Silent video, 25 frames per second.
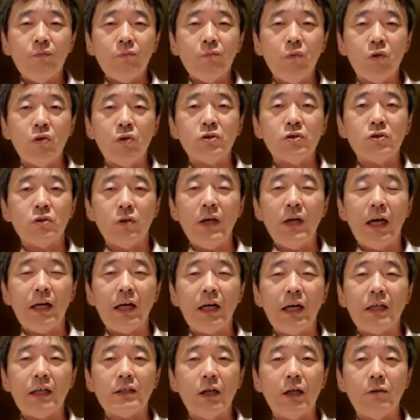ものすごい
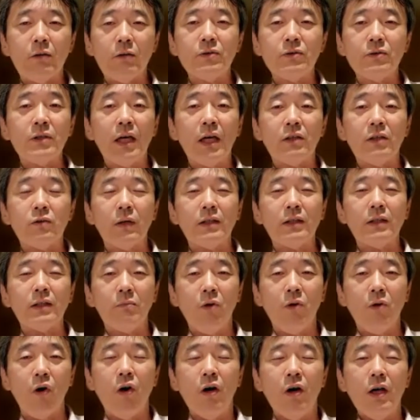花形の舞台とかで
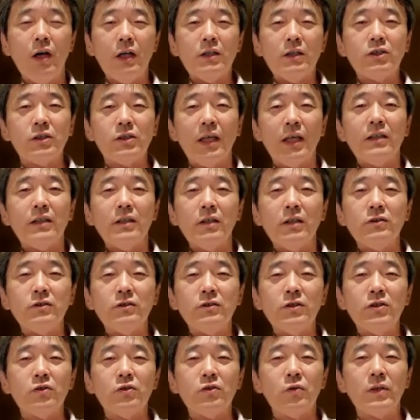も、スキャンダル
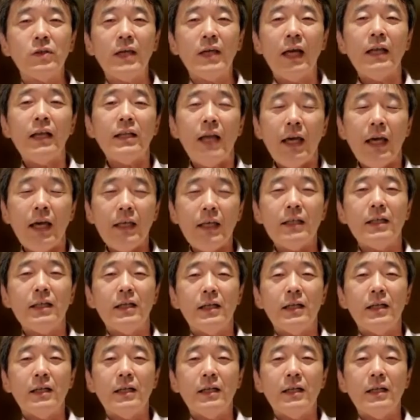追及をやらない